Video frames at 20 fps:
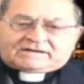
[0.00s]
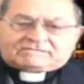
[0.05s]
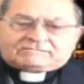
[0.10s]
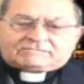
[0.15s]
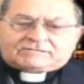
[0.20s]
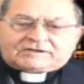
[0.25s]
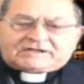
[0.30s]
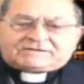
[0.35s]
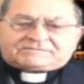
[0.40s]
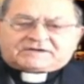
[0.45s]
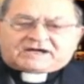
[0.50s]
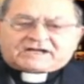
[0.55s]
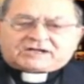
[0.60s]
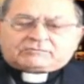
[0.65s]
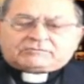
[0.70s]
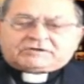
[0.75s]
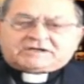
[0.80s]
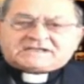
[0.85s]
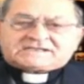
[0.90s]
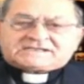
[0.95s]
volle fare
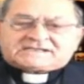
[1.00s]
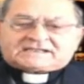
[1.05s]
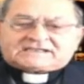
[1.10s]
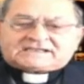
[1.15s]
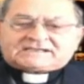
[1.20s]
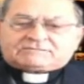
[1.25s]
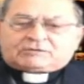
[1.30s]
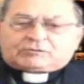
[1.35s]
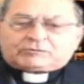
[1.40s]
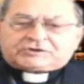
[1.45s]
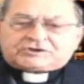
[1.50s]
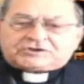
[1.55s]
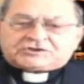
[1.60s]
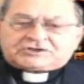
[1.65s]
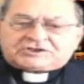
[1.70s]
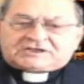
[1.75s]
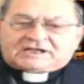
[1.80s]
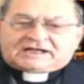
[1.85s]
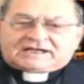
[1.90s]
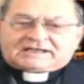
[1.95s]
un'iniziativa
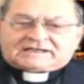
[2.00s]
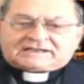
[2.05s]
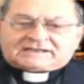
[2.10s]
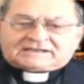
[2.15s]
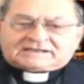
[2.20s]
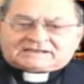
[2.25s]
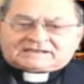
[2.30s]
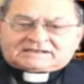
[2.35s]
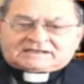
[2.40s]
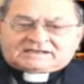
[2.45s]
originale